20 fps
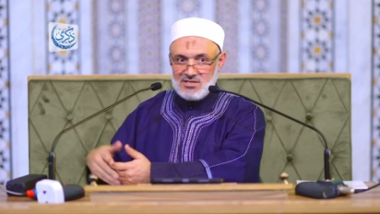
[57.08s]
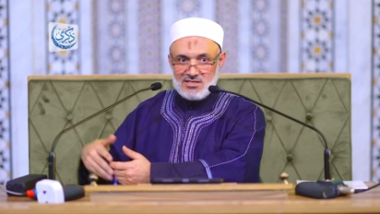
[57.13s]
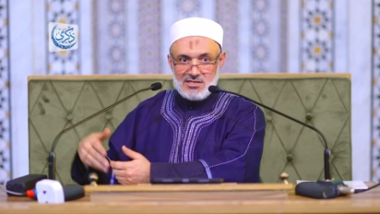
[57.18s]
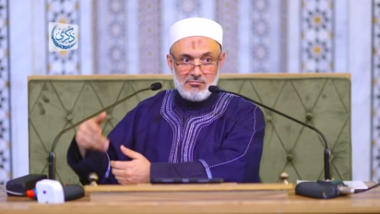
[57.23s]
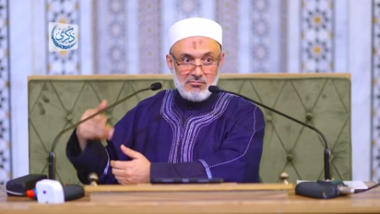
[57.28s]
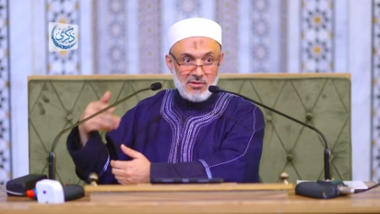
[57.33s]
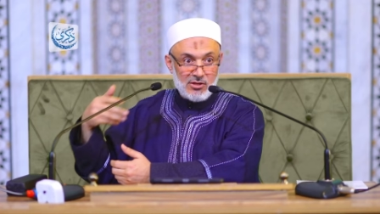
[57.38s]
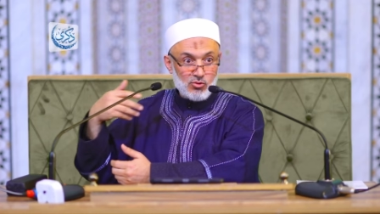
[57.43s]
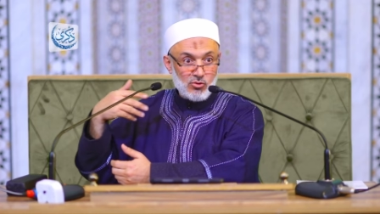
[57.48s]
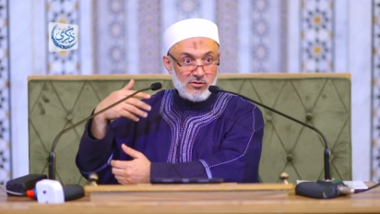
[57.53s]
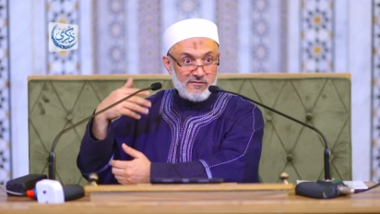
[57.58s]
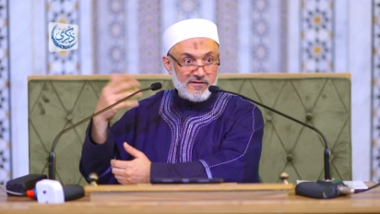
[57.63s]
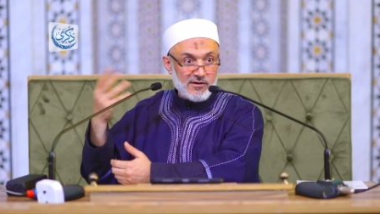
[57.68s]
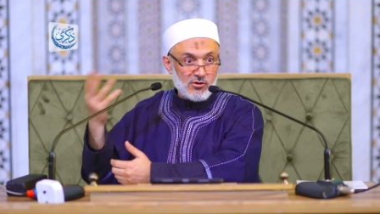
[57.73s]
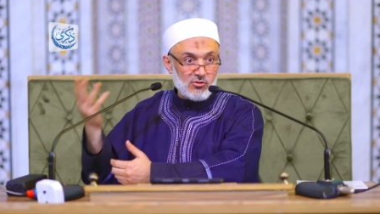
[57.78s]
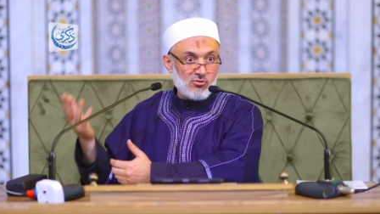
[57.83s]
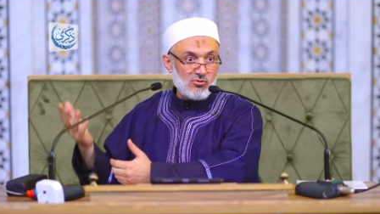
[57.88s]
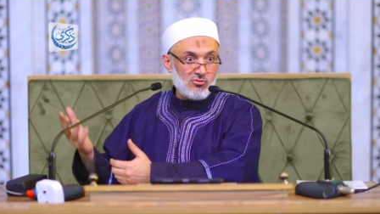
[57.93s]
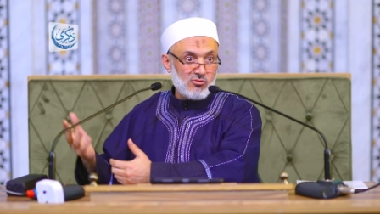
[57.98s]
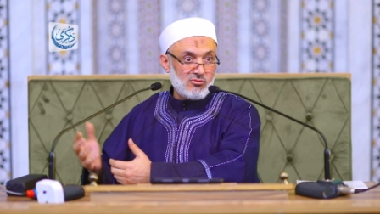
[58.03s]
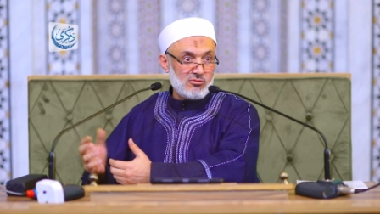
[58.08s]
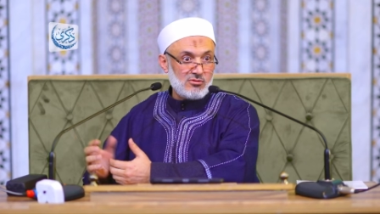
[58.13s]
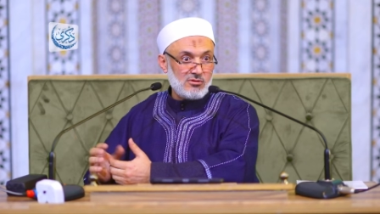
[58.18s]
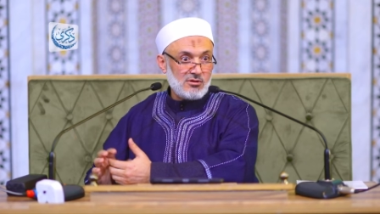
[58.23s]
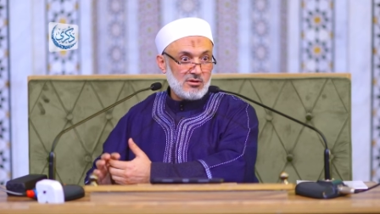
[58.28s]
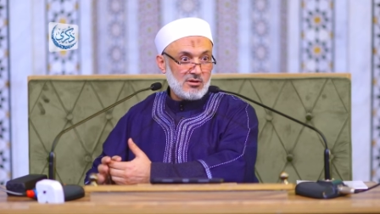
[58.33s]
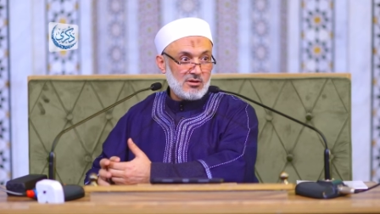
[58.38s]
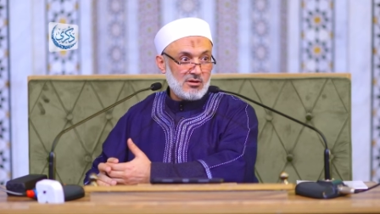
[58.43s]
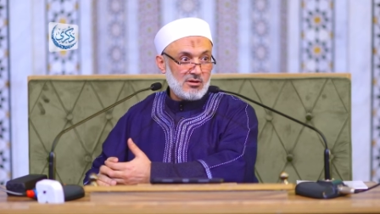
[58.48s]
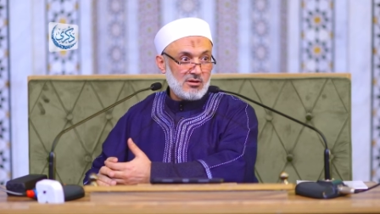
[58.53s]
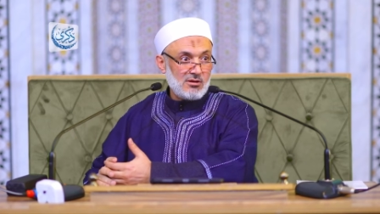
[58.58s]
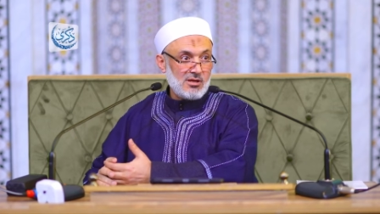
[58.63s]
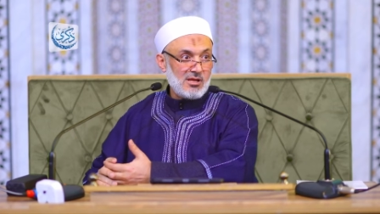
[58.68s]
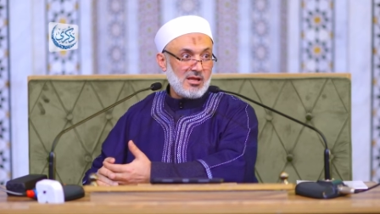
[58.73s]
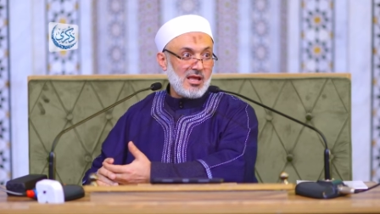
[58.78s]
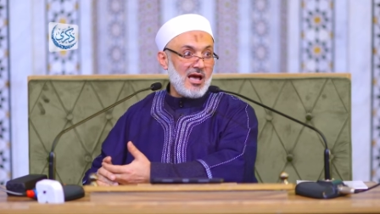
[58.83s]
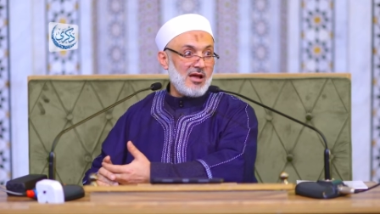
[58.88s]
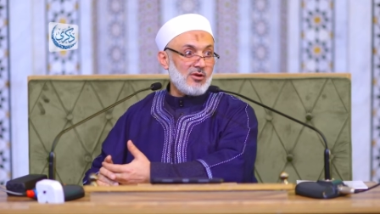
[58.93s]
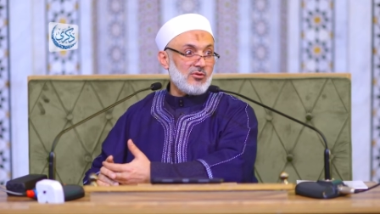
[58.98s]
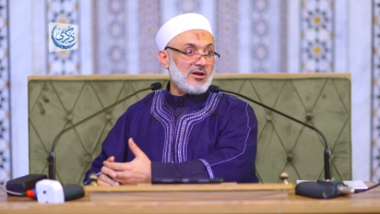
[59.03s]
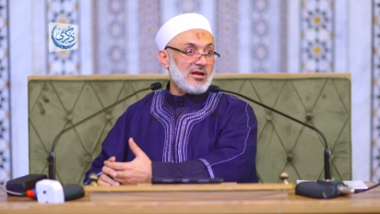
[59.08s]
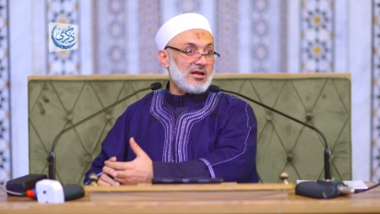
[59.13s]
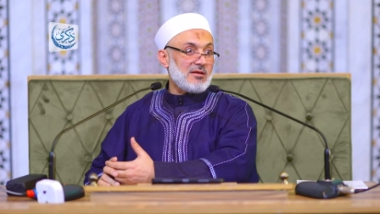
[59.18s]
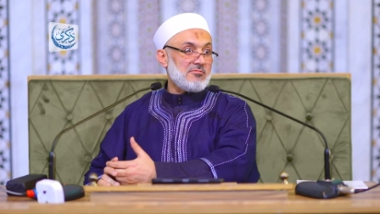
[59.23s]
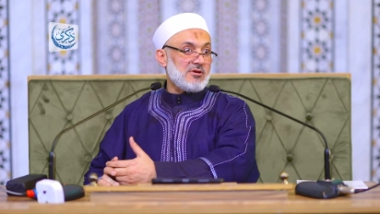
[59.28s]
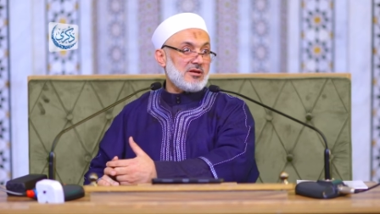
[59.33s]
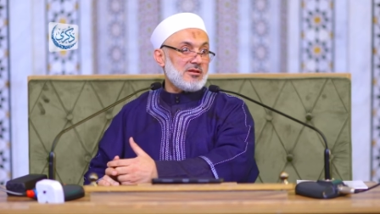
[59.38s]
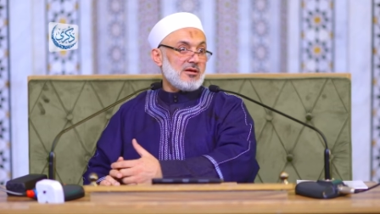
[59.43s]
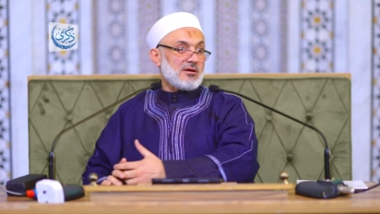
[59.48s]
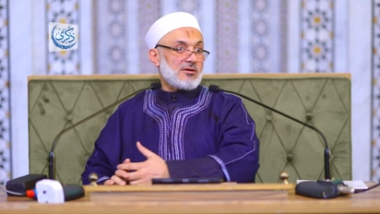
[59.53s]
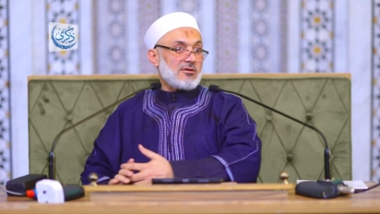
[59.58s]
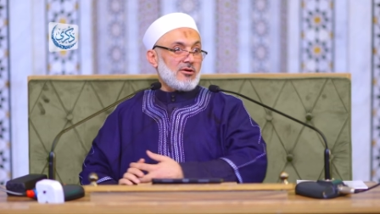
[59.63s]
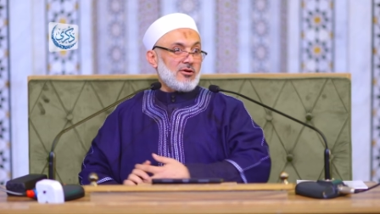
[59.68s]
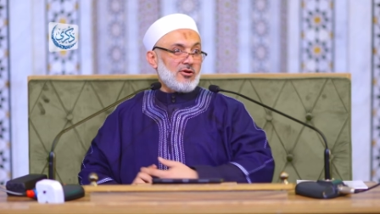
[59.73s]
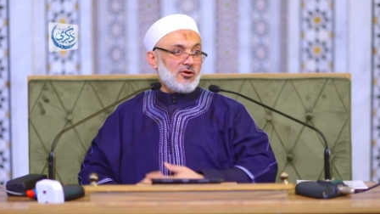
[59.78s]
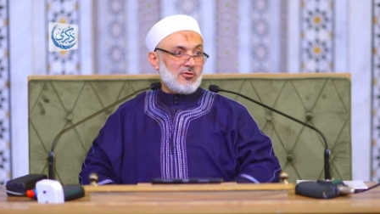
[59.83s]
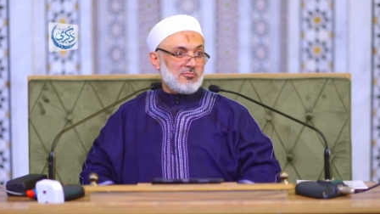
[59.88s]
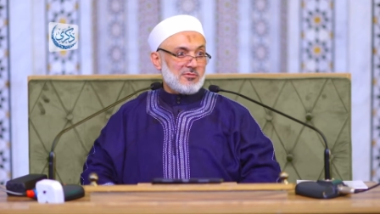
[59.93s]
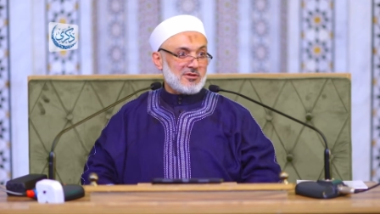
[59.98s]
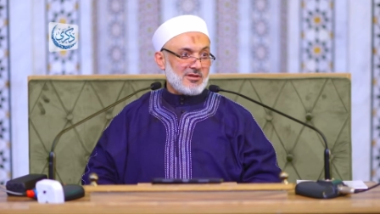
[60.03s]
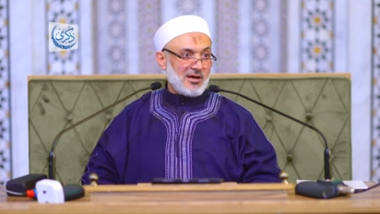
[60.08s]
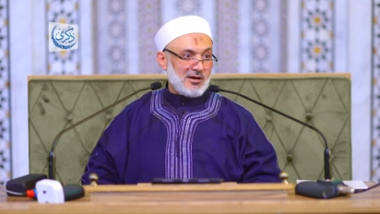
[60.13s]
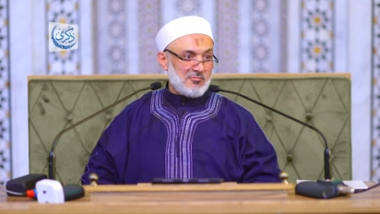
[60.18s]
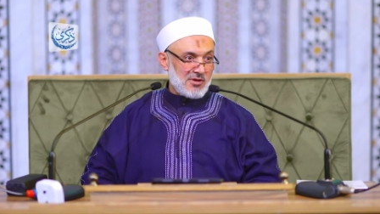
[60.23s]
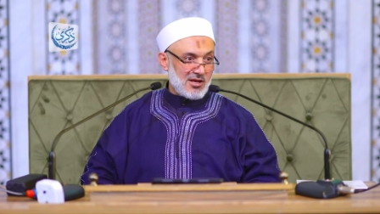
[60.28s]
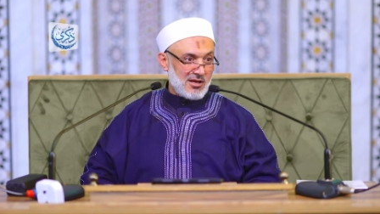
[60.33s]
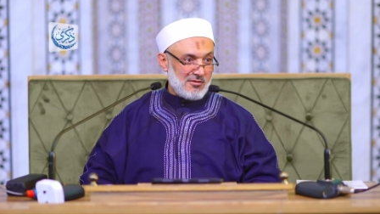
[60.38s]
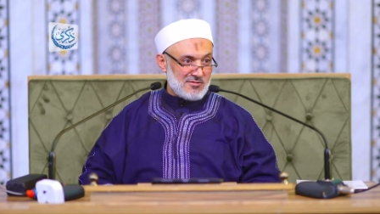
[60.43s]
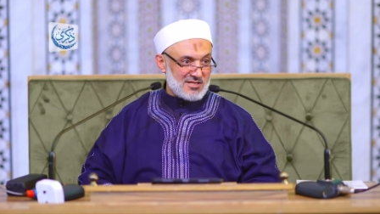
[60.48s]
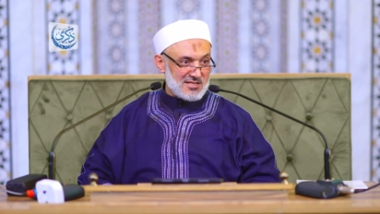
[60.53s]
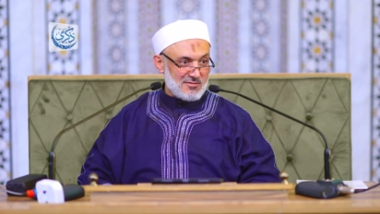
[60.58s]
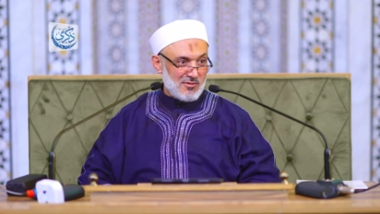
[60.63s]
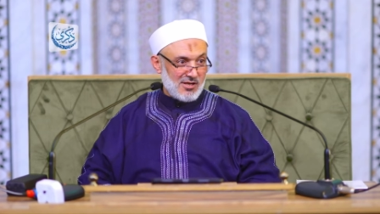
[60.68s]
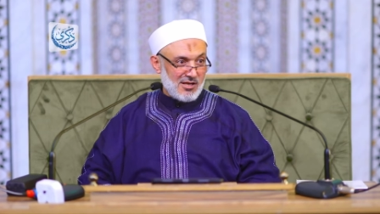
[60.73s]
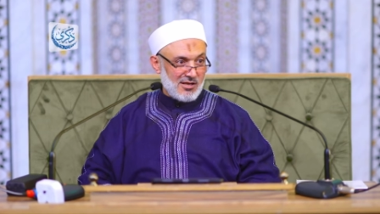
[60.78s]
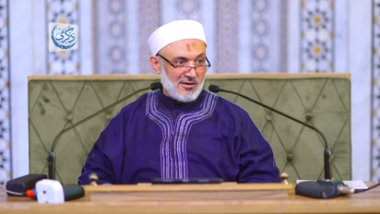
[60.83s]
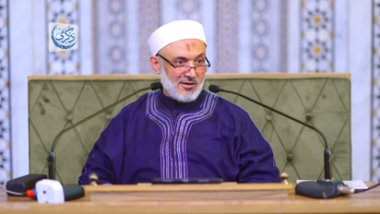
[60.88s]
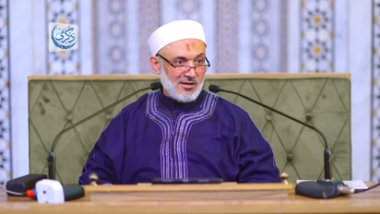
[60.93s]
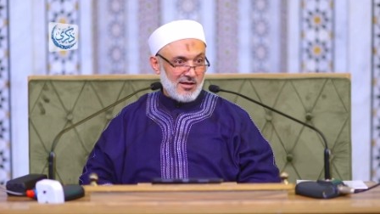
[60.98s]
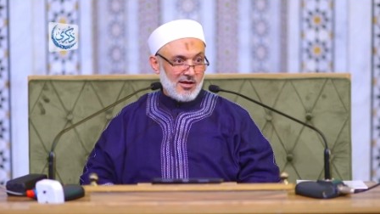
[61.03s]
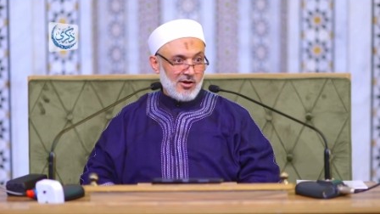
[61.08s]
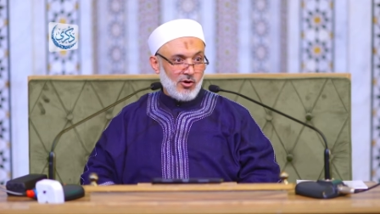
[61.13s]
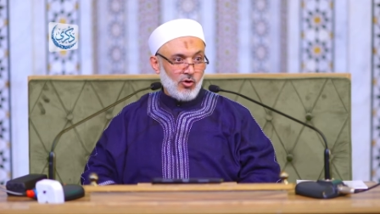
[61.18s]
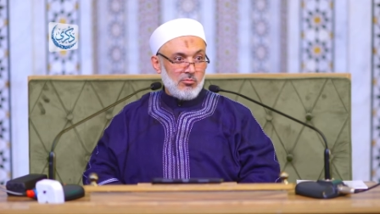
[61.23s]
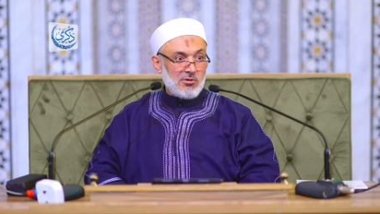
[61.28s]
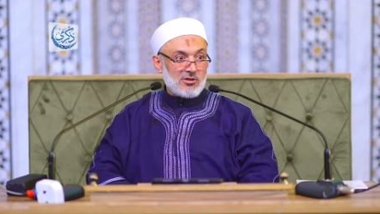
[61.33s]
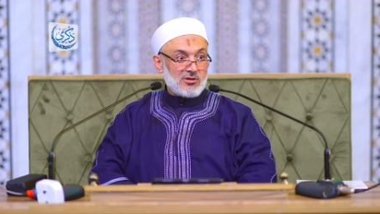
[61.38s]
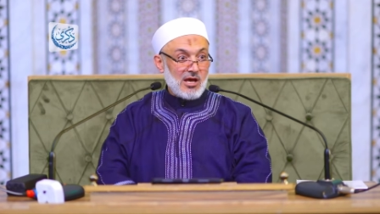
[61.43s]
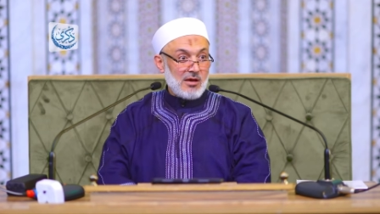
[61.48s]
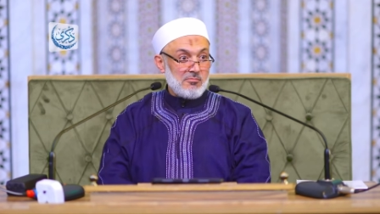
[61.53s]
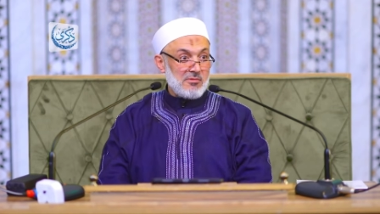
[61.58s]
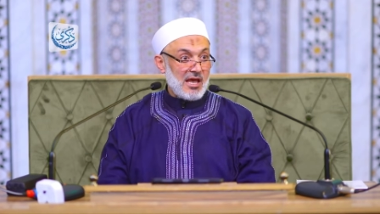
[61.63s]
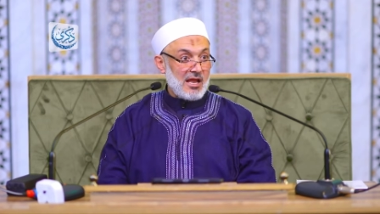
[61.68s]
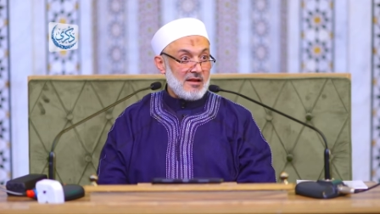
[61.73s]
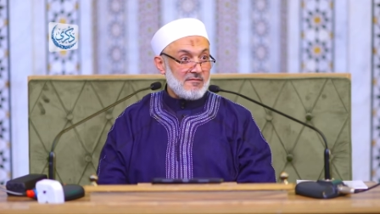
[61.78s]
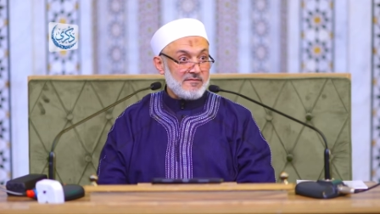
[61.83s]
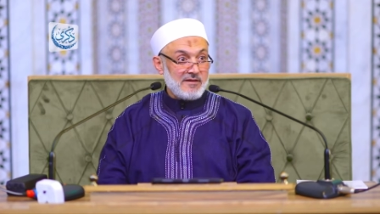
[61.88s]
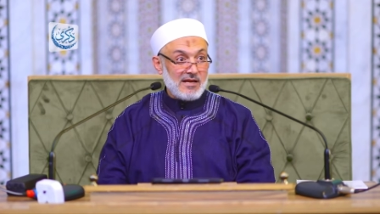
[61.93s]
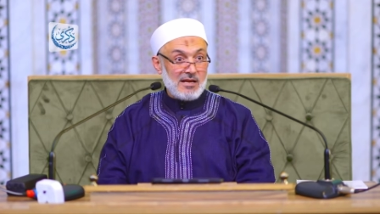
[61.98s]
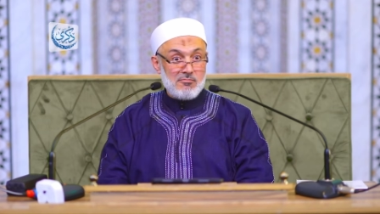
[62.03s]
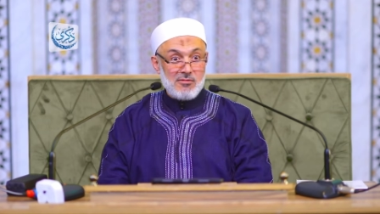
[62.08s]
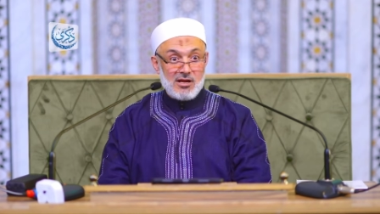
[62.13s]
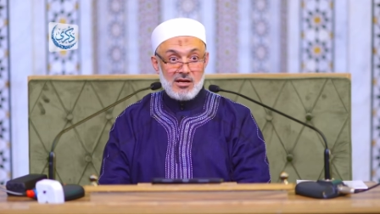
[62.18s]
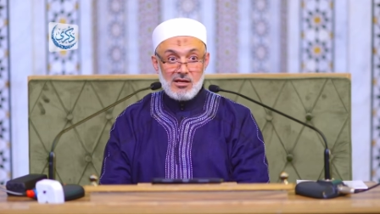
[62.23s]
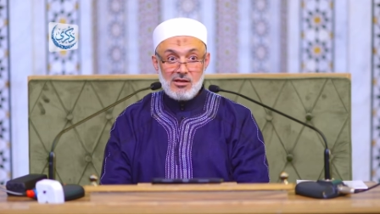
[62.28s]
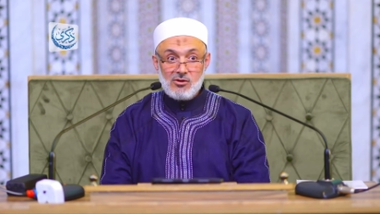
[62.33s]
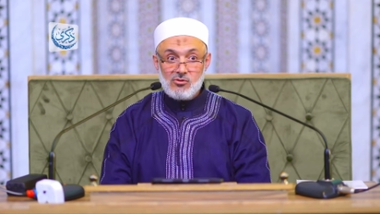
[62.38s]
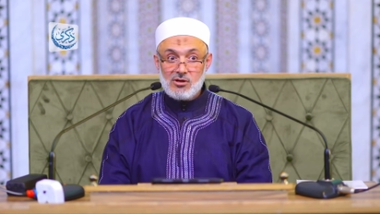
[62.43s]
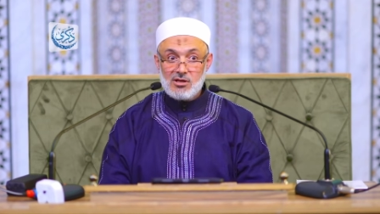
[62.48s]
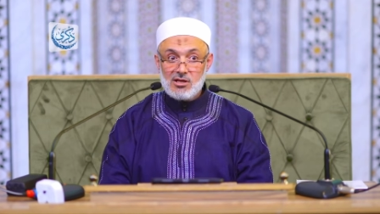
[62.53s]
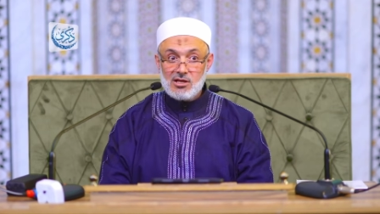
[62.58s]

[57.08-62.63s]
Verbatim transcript: بس لما تنفقه نياله اللي بيقدر كل يوم يطعمي 500 وبيطعمي ألف علما أيها